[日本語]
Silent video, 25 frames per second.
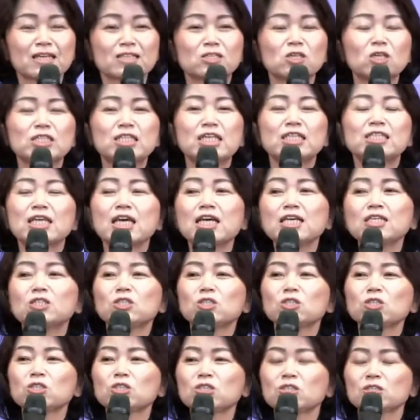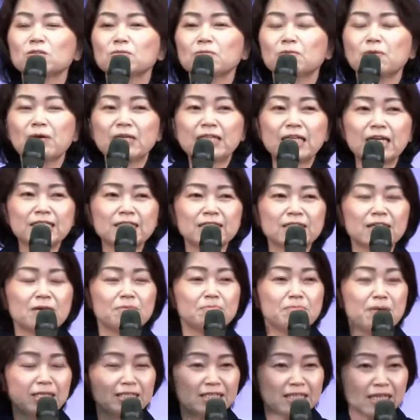して先週、渡した
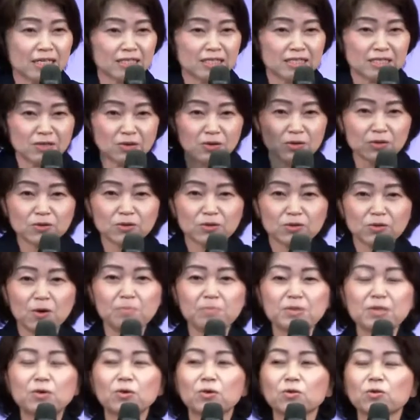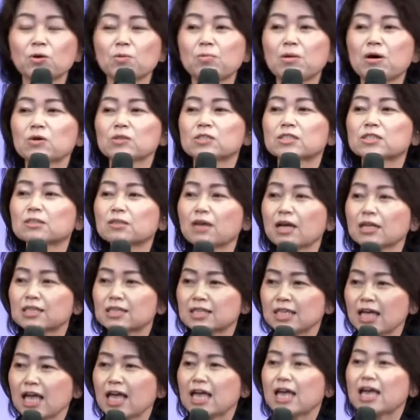メッセージノートの御言葉を使っ
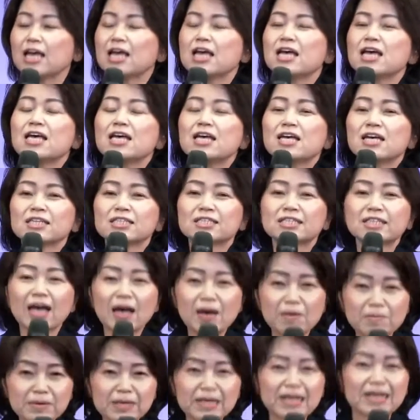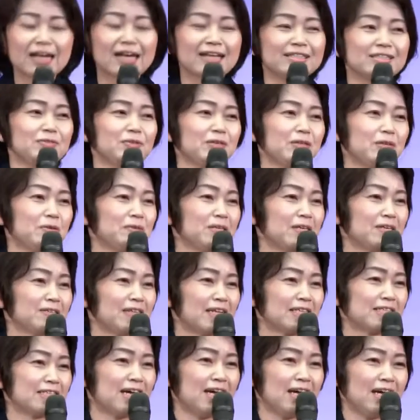て、賛美から始めてみてく
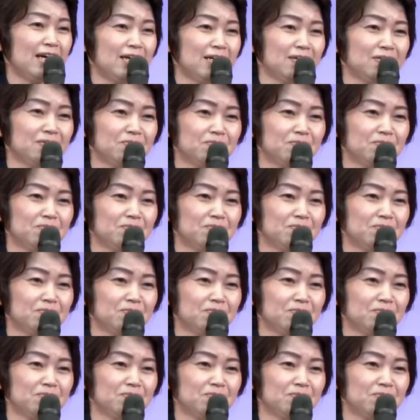ださい。